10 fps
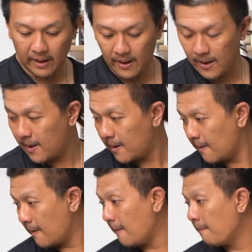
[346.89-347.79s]
ya.
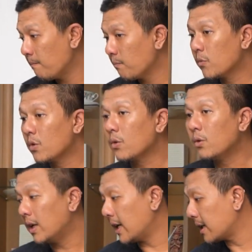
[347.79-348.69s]

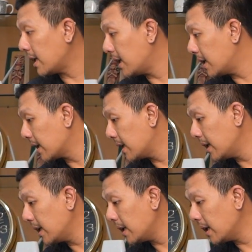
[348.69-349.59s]
gua lihat
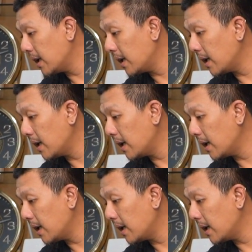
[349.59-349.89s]
lagi.